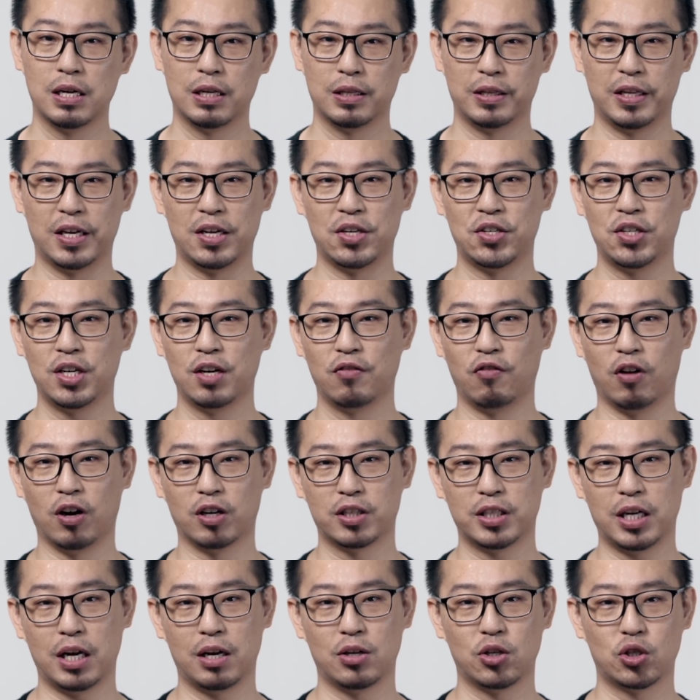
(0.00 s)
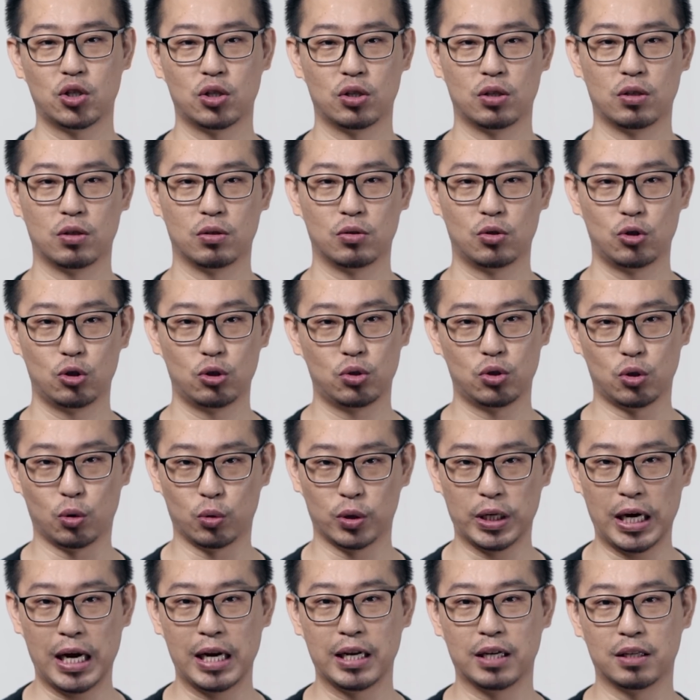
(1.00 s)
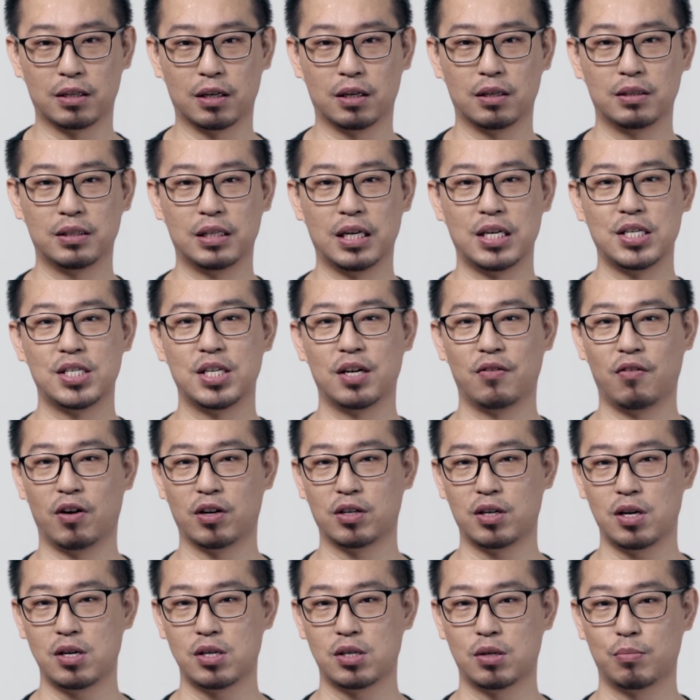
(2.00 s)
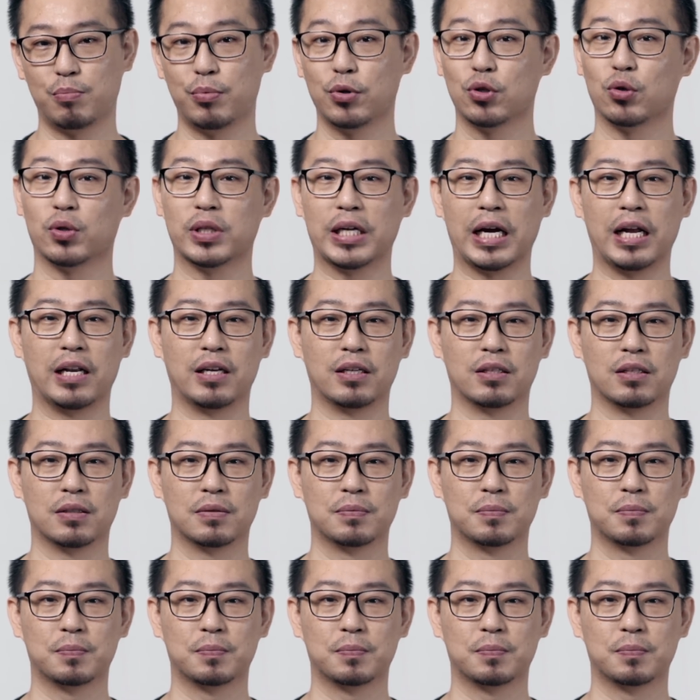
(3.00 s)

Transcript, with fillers: 哪些网站是走代理的，哪些网站是不走代理的。